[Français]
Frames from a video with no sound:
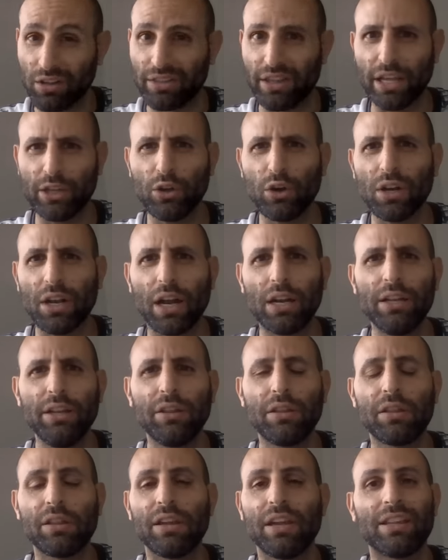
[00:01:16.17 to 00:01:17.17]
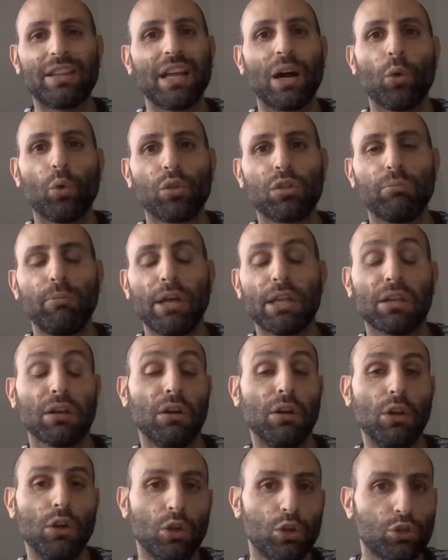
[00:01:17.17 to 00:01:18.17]
D'ailleurs la lisse est à 11 mètres
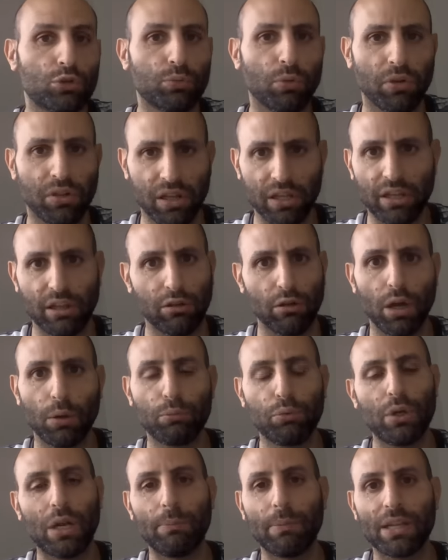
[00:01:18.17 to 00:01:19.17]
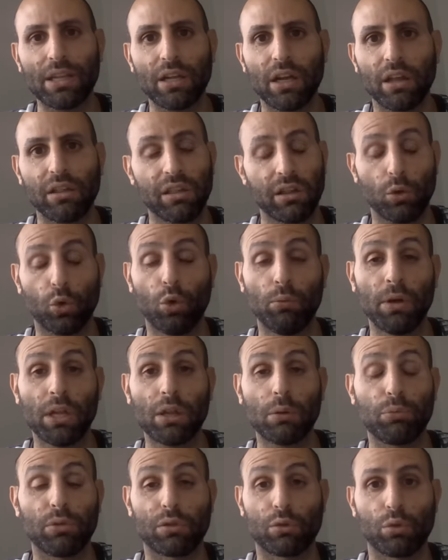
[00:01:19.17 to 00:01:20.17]
je pensais qu'ils auraient pu la mettre à 0
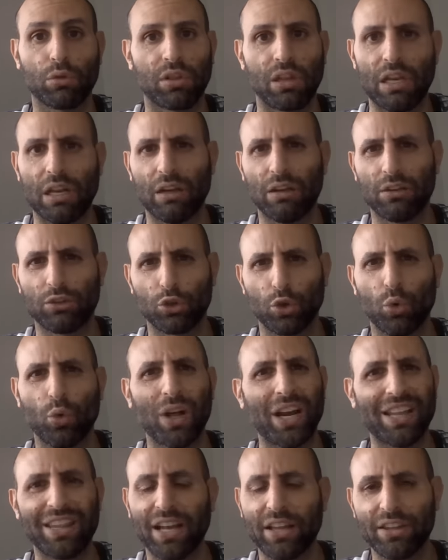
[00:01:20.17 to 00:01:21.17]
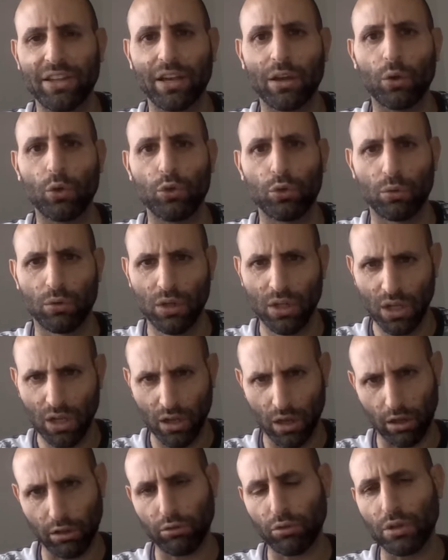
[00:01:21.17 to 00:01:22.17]
mètre, puisque c'est, euh, je crois, la dernière réunion
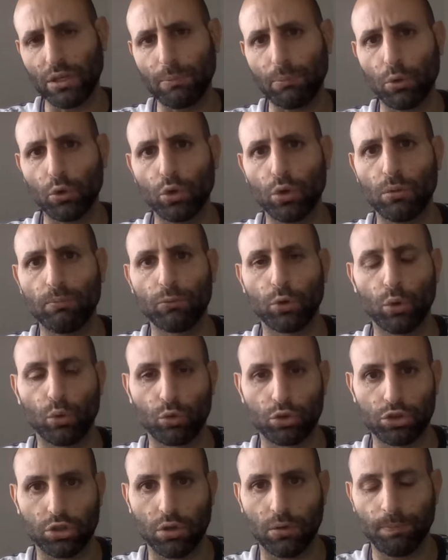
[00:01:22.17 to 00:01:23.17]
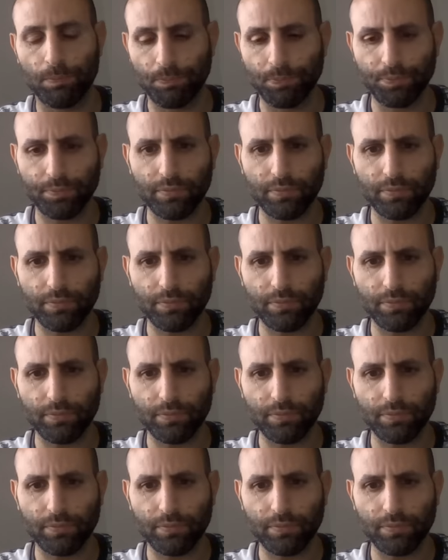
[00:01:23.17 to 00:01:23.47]
euh, sur l'hippodrome de Longchamp.